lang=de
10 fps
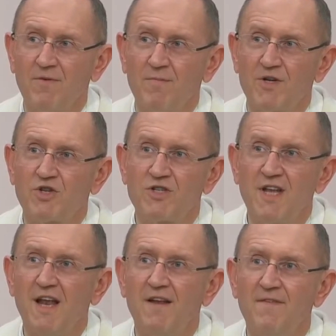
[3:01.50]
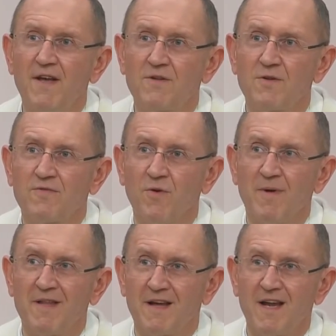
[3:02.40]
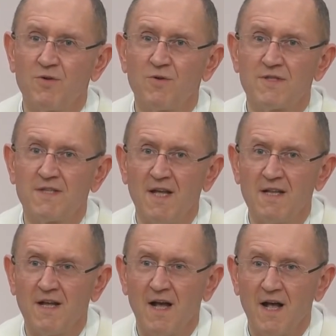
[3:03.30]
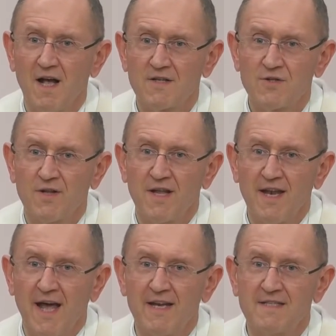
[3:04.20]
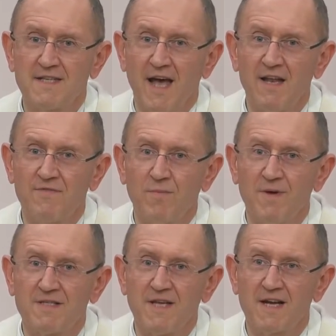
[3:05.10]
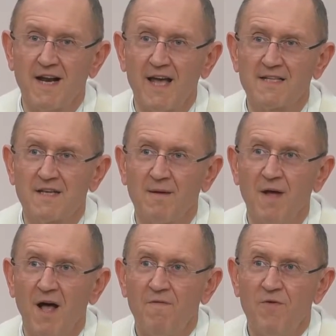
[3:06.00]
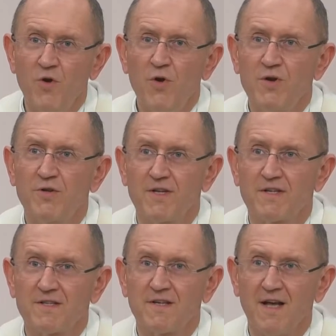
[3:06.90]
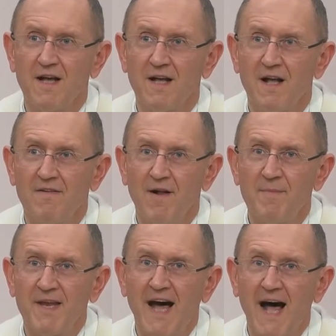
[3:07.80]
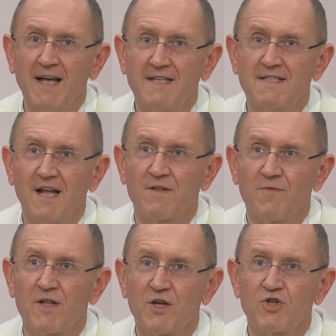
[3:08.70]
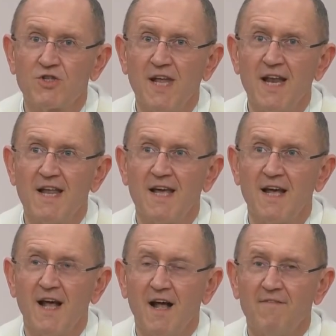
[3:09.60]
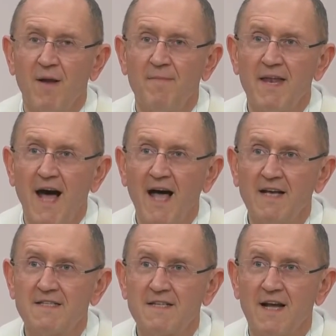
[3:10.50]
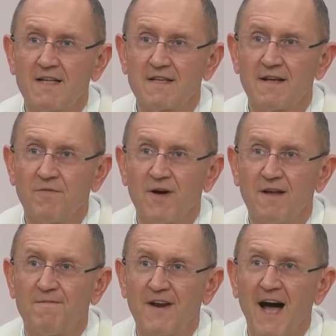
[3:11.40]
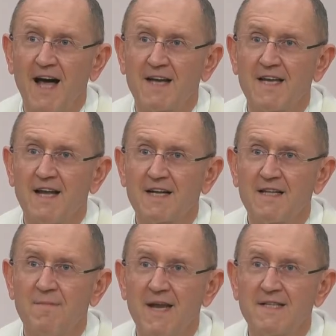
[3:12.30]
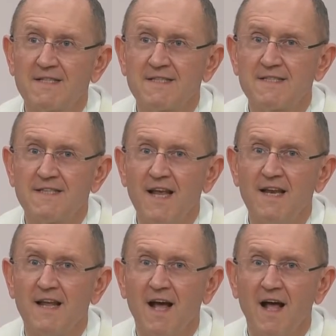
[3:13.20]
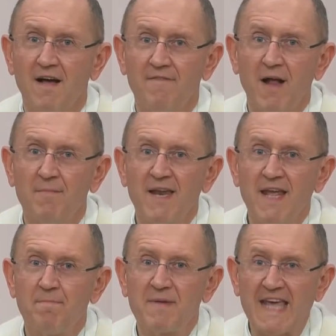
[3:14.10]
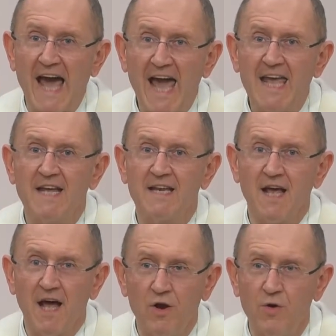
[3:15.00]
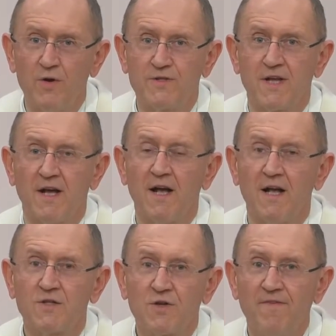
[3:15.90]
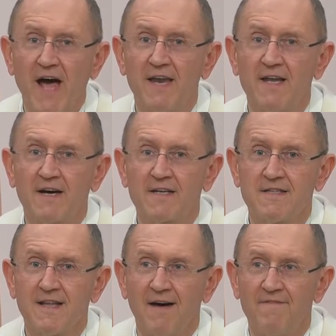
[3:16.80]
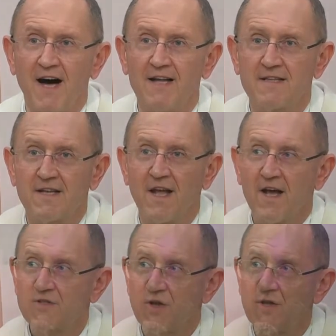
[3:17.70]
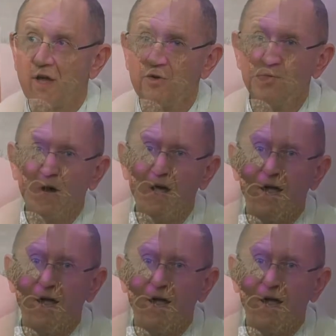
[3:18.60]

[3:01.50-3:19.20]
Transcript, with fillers: wo man still wird und wo man reduziert, sondern eine Zeit, wo man sich gleichsam flüchtet. Ja weil man Angst hat vor der Stille, weil man Angst hat vor der Frage nach dem letzten Sinn, weil man eben keinen Erlöser zu Weihnachten erwartet, sondern nur